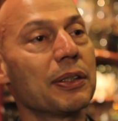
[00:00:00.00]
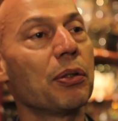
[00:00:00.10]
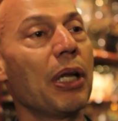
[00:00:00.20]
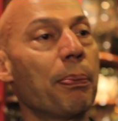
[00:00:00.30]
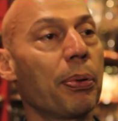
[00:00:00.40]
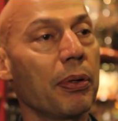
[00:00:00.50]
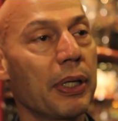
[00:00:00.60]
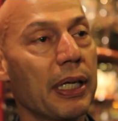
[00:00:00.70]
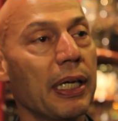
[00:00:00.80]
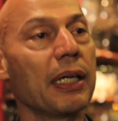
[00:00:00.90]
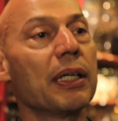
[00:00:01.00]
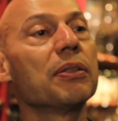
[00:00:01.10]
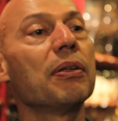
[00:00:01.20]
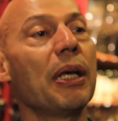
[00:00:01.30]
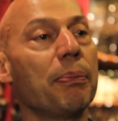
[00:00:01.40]
de la progrès
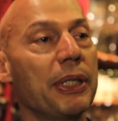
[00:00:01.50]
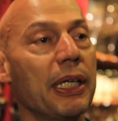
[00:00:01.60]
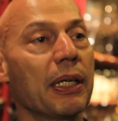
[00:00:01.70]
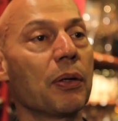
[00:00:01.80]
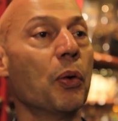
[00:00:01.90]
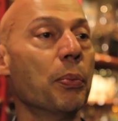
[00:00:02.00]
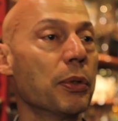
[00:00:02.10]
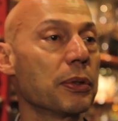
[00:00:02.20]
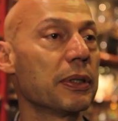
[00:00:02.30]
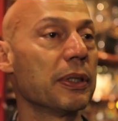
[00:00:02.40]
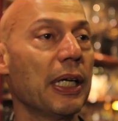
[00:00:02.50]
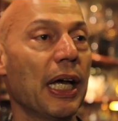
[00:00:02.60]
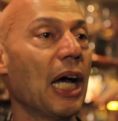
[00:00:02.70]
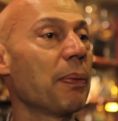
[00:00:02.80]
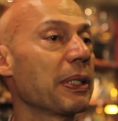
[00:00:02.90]
de la bière au monde.
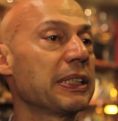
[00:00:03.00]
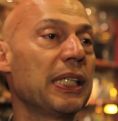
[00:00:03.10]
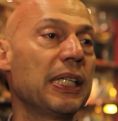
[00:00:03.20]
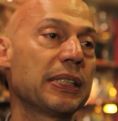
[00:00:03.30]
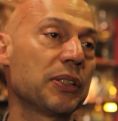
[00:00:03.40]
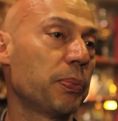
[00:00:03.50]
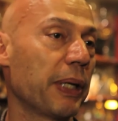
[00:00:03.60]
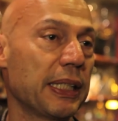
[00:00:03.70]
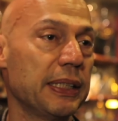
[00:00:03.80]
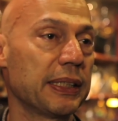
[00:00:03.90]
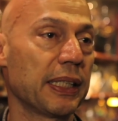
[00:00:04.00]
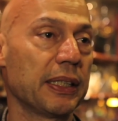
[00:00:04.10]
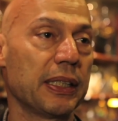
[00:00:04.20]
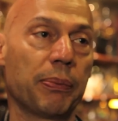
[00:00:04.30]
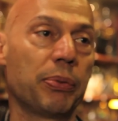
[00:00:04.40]
Après celle-là, c'est au paradis, ça.
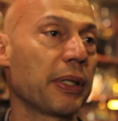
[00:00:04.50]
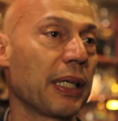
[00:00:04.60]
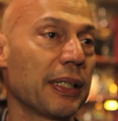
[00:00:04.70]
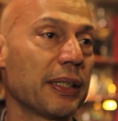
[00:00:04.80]
Il n'y a plus rien.